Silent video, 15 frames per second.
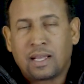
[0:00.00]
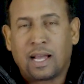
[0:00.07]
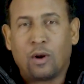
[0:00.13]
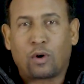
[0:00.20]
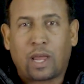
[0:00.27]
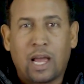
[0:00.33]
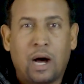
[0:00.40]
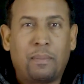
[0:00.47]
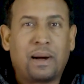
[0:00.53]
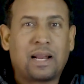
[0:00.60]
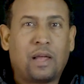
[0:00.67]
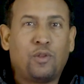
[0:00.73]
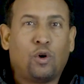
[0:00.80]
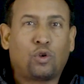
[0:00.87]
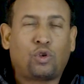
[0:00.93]
que a los que
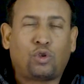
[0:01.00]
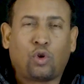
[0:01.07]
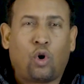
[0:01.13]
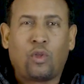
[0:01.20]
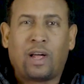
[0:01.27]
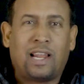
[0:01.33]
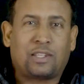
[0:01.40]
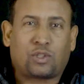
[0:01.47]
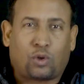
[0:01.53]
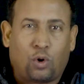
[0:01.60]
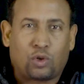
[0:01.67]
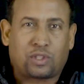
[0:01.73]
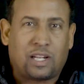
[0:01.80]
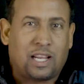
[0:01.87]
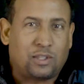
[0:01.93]
aman a Dios todas las
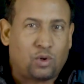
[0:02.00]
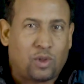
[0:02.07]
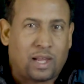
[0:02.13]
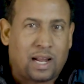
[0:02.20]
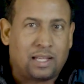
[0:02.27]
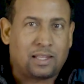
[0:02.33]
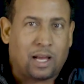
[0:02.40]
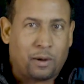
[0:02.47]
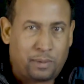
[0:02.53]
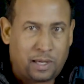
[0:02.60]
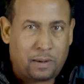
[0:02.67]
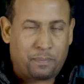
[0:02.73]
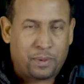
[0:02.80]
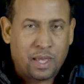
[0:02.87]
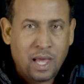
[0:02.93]
cosas le ayudarán a
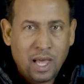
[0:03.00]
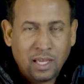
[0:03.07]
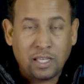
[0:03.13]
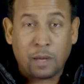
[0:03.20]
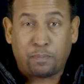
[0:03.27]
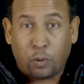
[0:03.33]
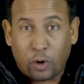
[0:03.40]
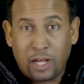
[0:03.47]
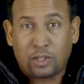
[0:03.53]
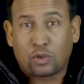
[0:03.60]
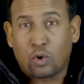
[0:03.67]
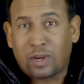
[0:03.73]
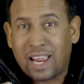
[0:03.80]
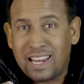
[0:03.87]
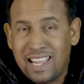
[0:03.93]
bien. Y es por
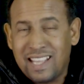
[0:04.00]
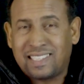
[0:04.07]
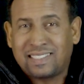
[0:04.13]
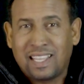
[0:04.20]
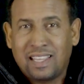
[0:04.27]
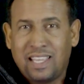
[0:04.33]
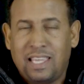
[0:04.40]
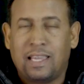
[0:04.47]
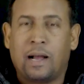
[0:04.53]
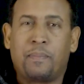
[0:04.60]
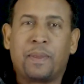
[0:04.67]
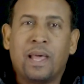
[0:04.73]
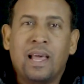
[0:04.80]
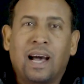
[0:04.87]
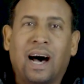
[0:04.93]
eso que en este
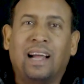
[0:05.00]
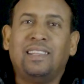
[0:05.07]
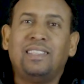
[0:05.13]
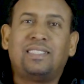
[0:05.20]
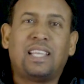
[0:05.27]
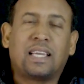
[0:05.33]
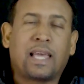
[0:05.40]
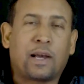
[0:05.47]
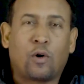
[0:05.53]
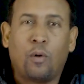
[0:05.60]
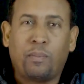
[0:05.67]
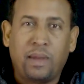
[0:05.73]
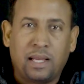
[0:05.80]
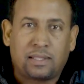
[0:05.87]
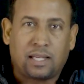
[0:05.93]
día, antes que
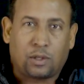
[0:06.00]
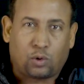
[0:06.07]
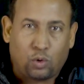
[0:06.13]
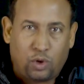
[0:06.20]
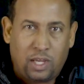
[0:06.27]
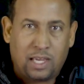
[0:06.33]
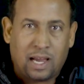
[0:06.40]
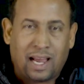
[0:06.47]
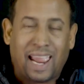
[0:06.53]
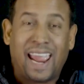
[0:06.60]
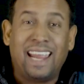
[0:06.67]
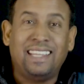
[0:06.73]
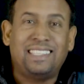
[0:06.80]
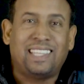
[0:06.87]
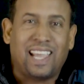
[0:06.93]
comience tu día,
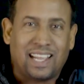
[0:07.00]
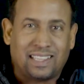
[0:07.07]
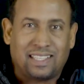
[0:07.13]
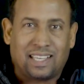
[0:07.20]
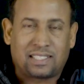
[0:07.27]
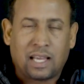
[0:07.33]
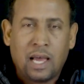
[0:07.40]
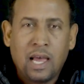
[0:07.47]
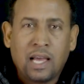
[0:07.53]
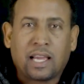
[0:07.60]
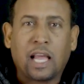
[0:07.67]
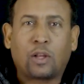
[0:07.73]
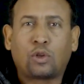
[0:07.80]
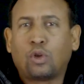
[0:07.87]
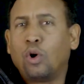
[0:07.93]
entiendas
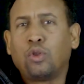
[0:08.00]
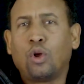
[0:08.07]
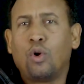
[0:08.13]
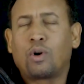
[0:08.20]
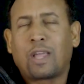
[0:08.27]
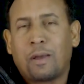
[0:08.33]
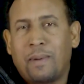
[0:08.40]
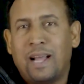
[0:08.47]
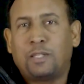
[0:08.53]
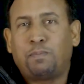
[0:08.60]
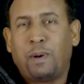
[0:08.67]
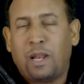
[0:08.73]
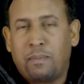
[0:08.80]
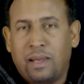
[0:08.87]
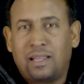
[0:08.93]
que todo lo que va a
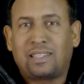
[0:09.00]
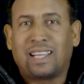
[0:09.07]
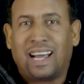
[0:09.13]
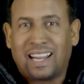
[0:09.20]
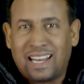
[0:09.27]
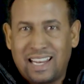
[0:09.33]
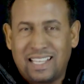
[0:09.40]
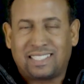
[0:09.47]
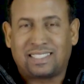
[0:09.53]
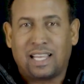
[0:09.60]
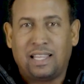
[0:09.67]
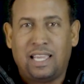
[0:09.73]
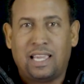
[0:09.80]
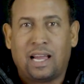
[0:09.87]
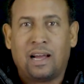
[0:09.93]
experimentar en
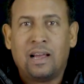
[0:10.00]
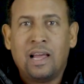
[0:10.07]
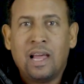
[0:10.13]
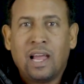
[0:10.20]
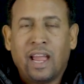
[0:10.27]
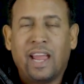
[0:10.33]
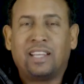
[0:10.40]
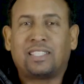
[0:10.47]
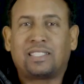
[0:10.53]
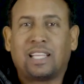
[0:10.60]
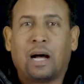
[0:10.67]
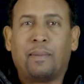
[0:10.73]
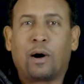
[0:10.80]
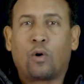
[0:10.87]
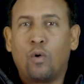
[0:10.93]
este día
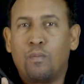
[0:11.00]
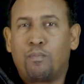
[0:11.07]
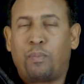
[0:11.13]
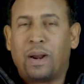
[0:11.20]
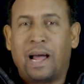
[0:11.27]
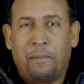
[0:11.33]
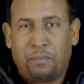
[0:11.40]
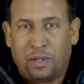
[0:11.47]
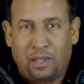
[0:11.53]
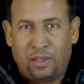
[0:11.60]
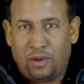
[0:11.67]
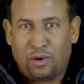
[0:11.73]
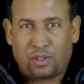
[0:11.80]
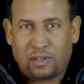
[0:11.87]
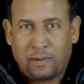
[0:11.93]
está bajo un plan de
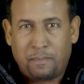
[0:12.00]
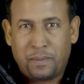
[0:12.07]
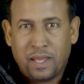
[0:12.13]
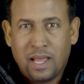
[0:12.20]
Dios.